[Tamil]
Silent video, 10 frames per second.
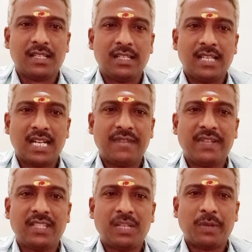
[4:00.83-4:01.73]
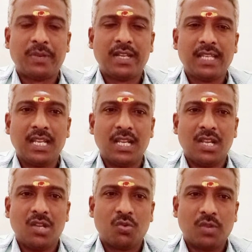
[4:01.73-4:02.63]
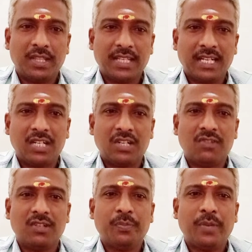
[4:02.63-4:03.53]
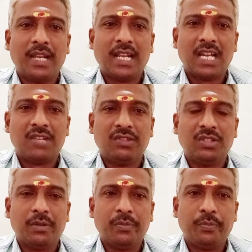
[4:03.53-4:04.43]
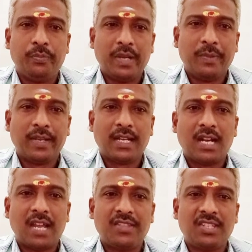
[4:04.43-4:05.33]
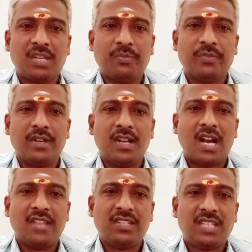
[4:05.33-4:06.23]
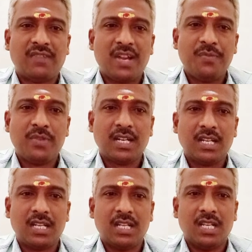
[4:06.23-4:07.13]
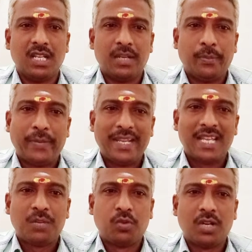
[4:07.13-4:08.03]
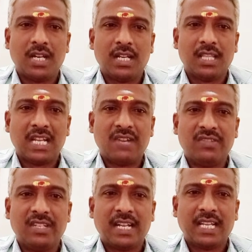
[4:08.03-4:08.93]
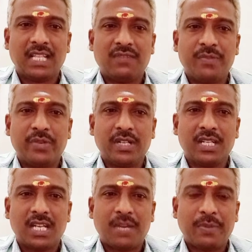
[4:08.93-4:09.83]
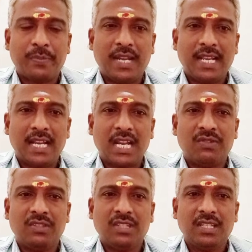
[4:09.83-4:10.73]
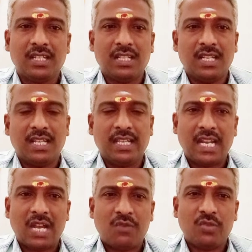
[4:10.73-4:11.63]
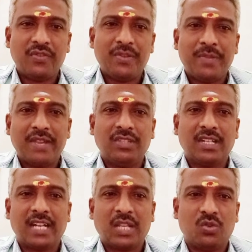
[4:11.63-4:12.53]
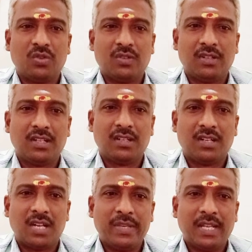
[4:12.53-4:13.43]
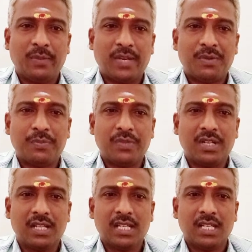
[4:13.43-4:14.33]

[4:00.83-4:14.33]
ஏற்கனவே திருமணமாகி குழந்தைகள் இருக்கவங்களுக்கு பிள்ளைகளால் வந்து பெருமைகள் அதிர்ஷ்டம் அதிர்ஷ்ட வாய்ப்புகள் பெயர் புகழ் இதெல்லாம் வந்து கிடைக்கிறதுக்கு வாய்ப்பு இருக்குது அப்போ பிள்ளைங்களால் வந்து எல்லா உதவியுமே வந்து கிடைக்கும் அப்படிங்கிற மாதிரி அமைப்பு இருக்குது